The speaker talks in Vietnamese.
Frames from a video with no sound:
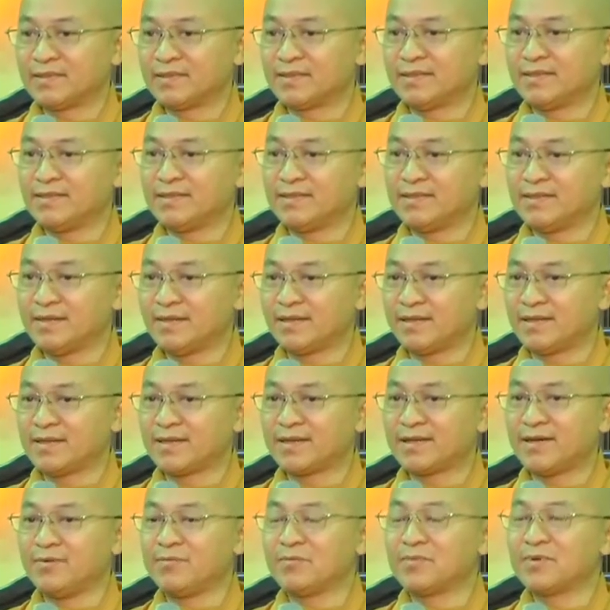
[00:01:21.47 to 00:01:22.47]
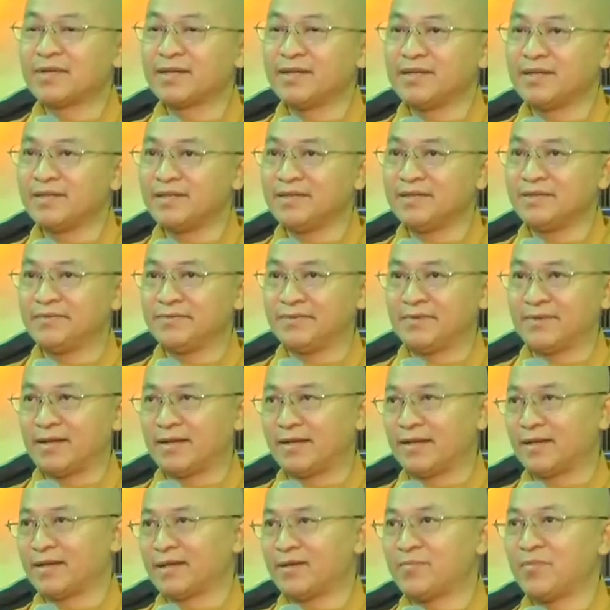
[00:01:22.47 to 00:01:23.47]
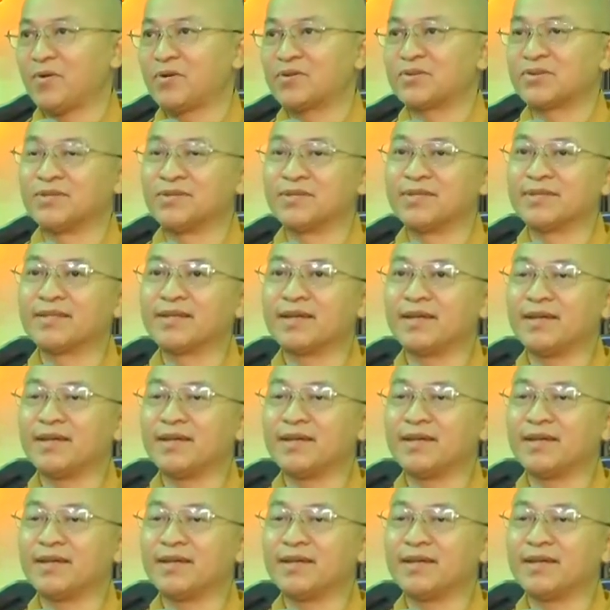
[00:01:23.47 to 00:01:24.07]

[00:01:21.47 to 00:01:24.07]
cái không khí và cái môi trường như